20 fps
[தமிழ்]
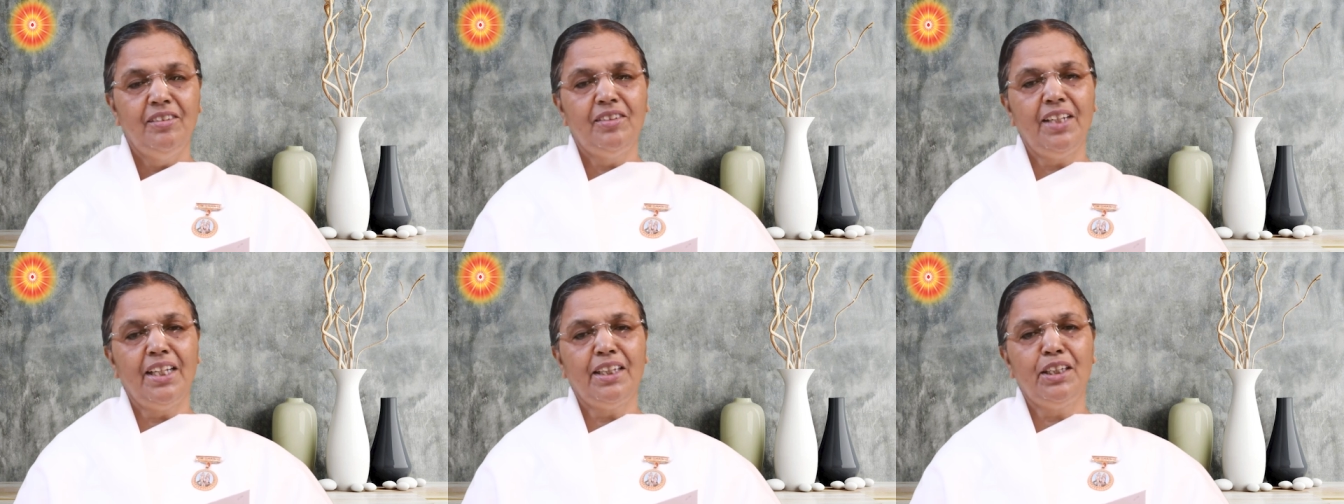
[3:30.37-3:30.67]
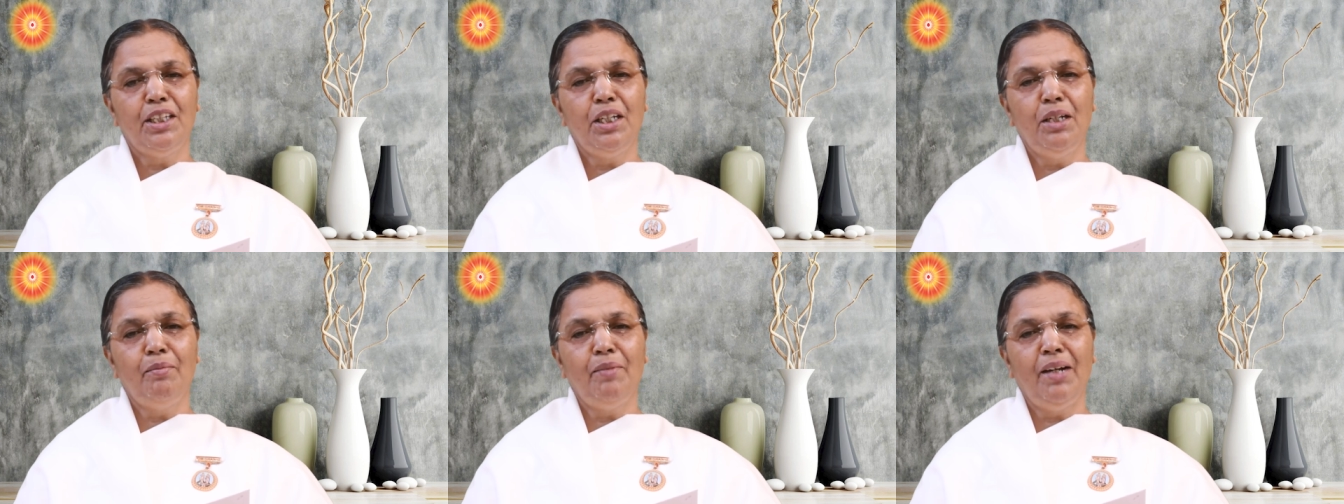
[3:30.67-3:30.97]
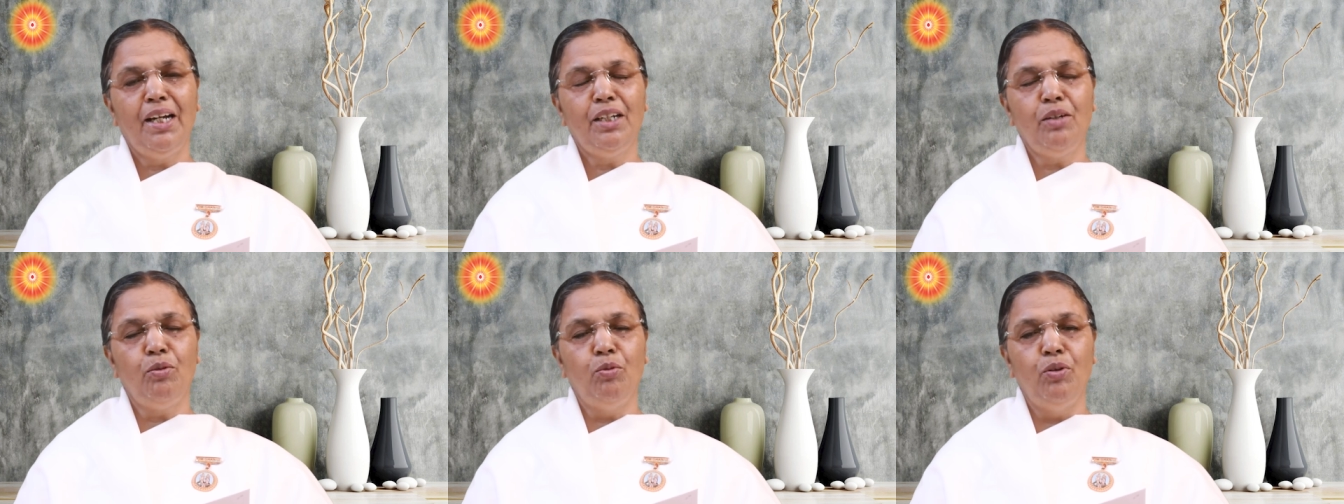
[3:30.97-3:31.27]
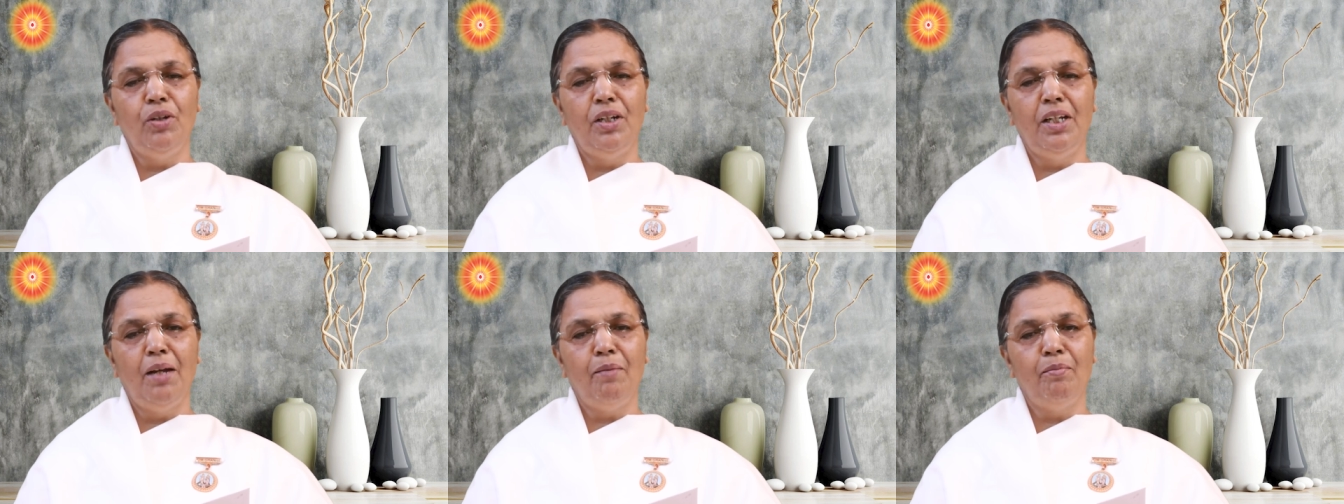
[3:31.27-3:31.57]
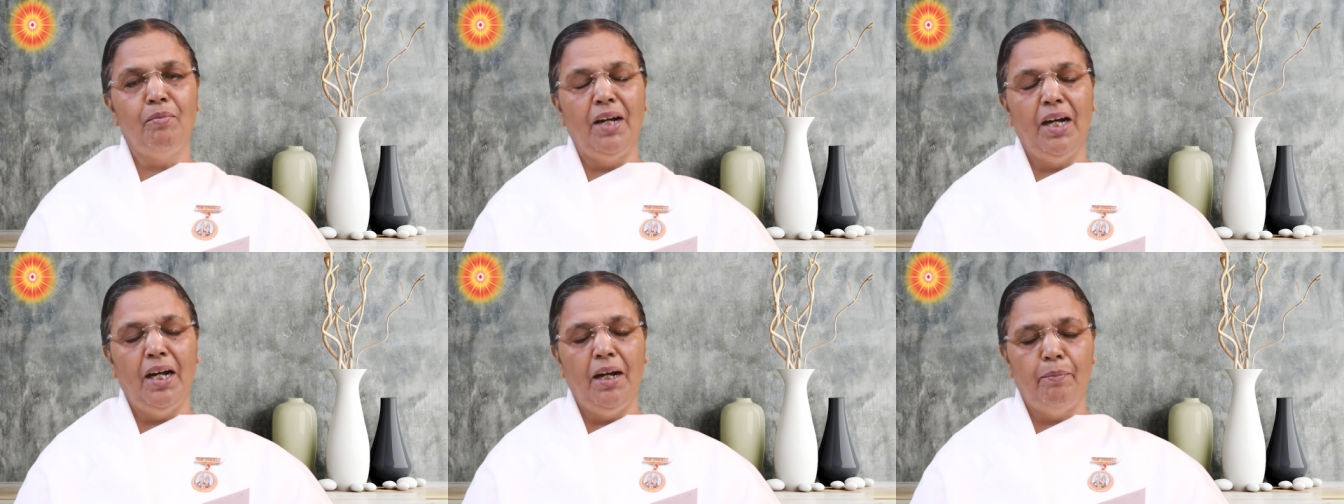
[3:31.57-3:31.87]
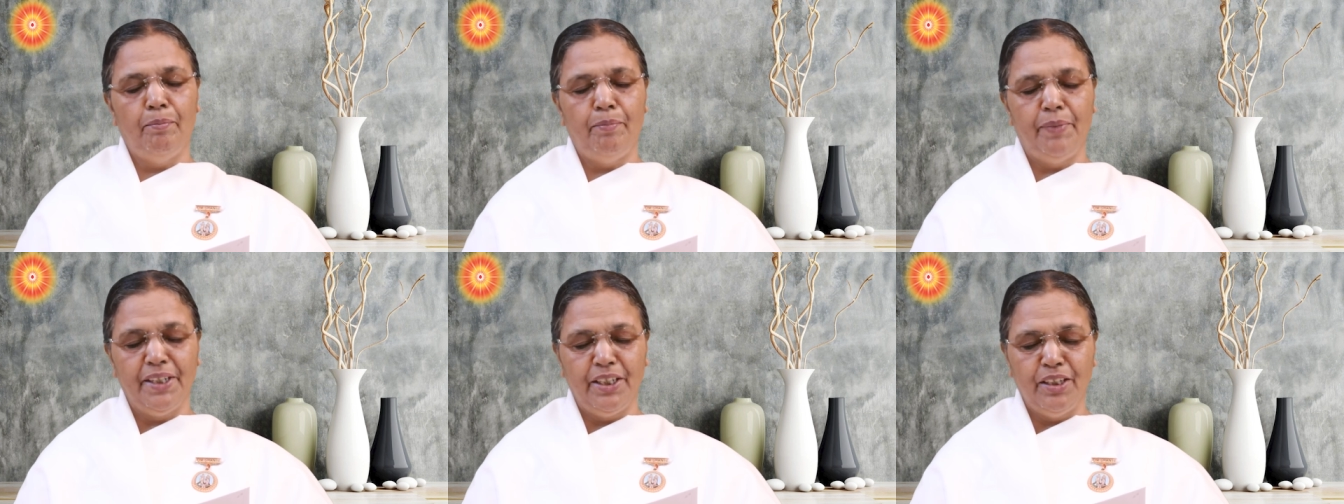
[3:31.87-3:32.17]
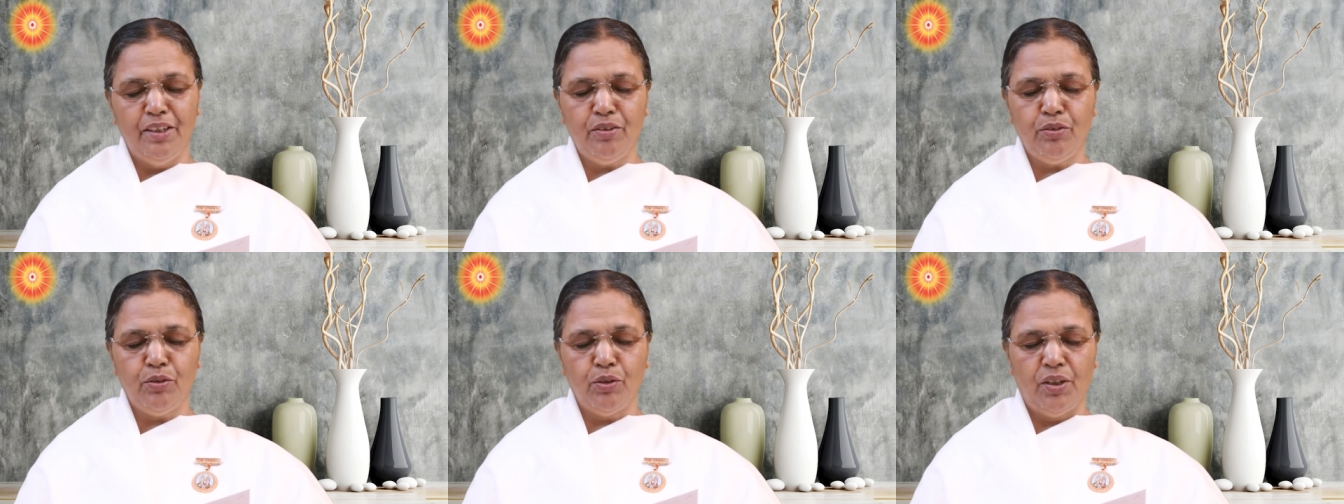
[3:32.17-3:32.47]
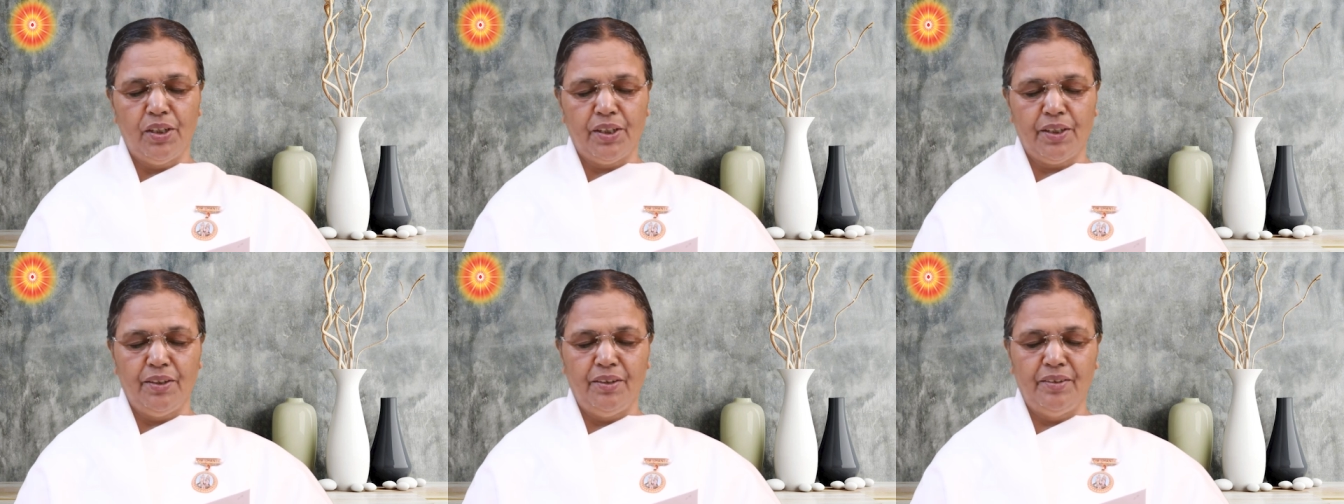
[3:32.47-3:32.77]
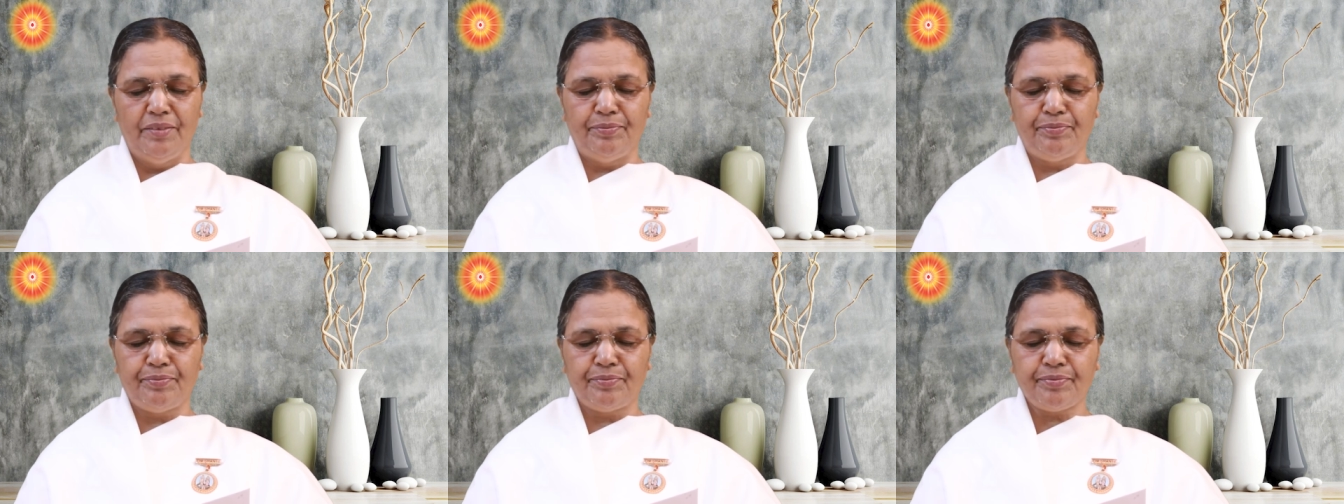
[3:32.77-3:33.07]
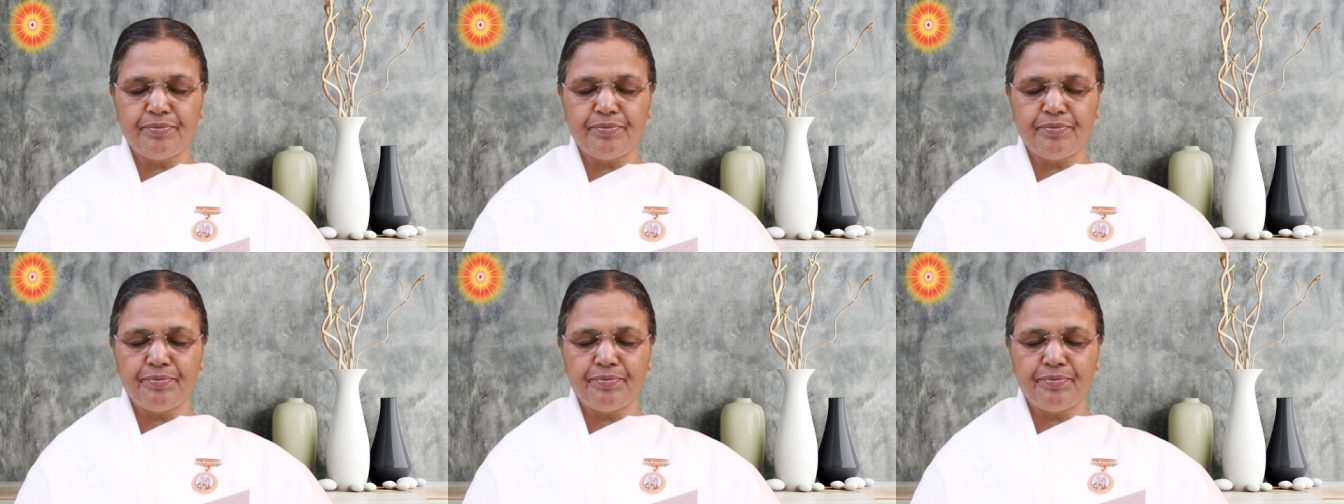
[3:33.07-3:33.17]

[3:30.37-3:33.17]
சத்தியமான உள்ளம் அப்படின்னு சொல்றோம்